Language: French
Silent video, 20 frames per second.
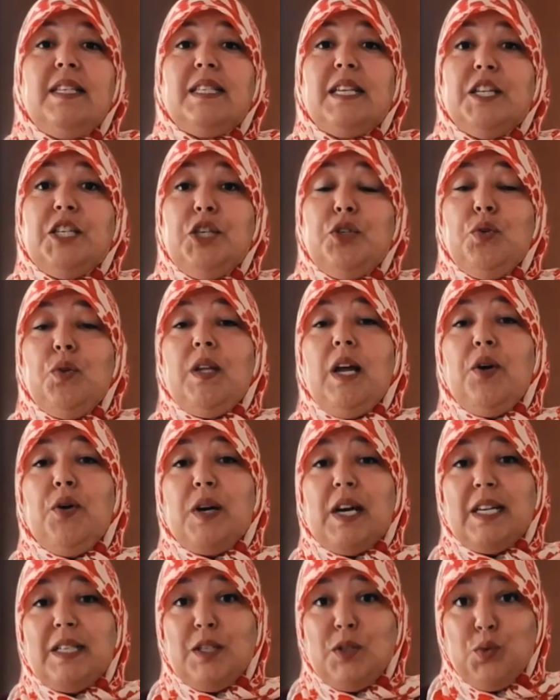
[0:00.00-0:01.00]
Il s'agit d'une
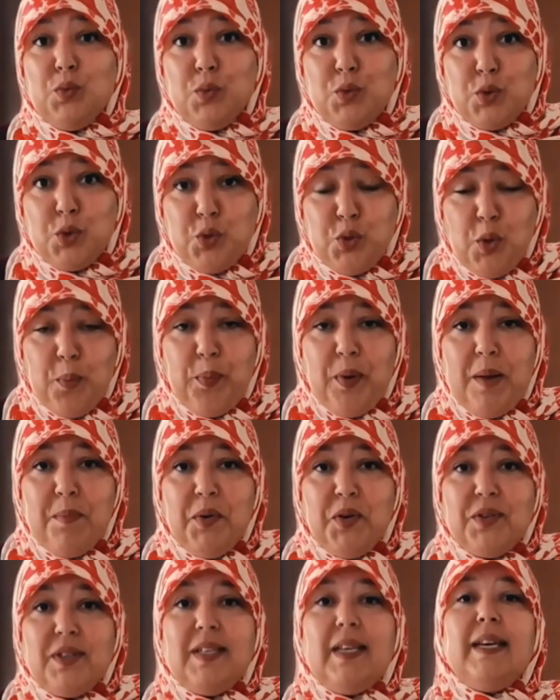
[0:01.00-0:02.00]
allocation
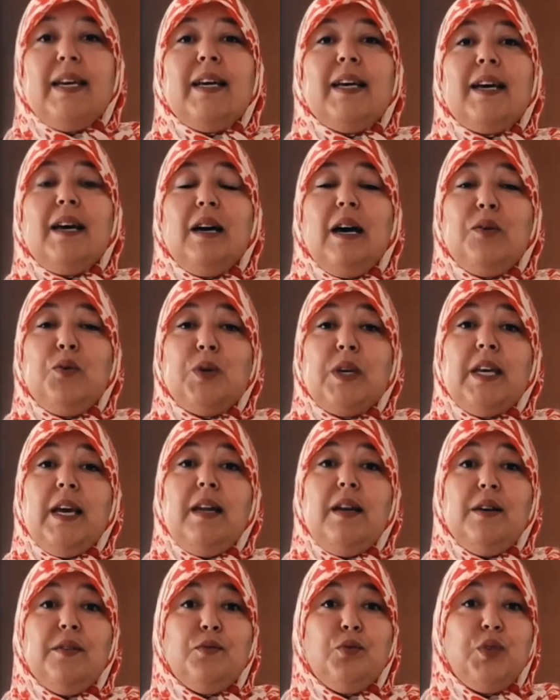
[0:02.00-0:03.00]
supplémentaire
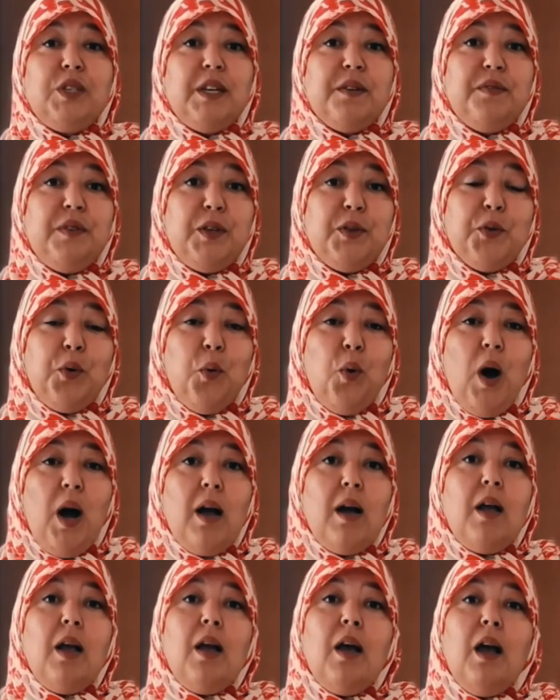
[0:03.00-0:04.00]
auquel vous avez
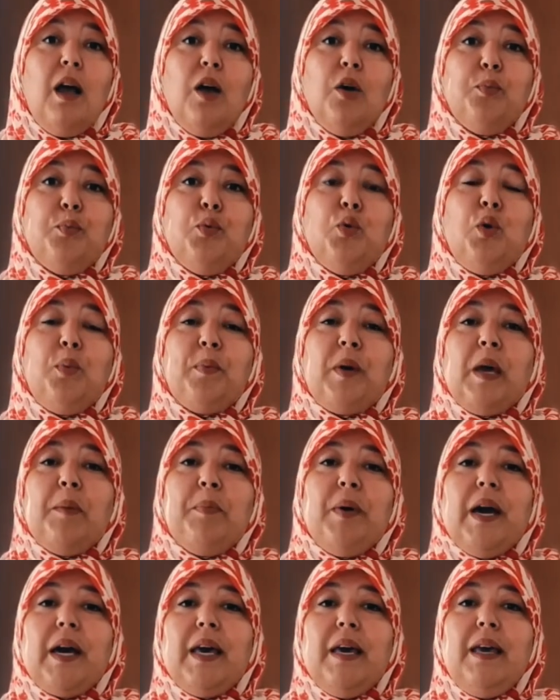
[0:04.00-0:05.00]
droit euh, pour
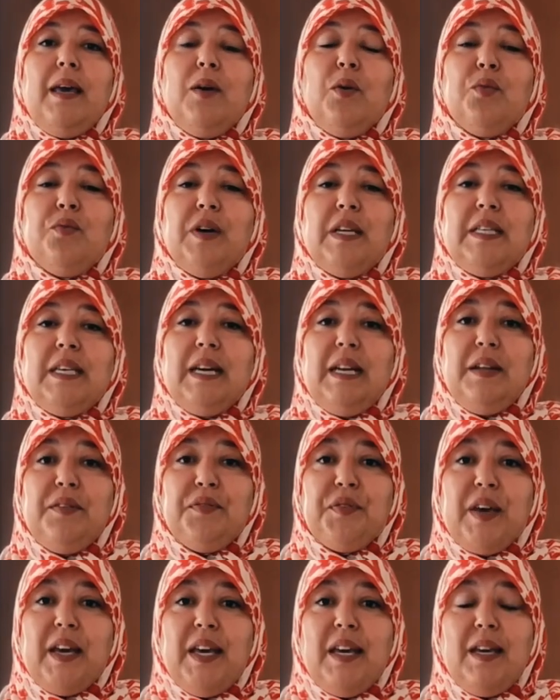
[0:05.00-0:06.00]
préparer, on va dire, les
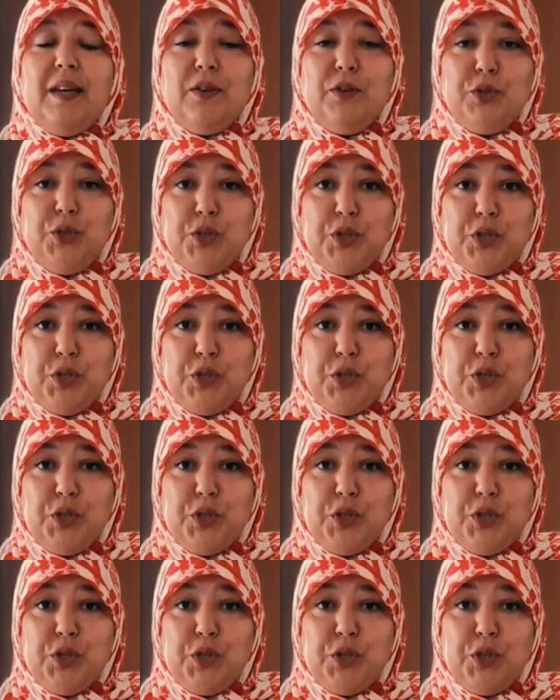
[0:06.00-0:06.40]
frais euh,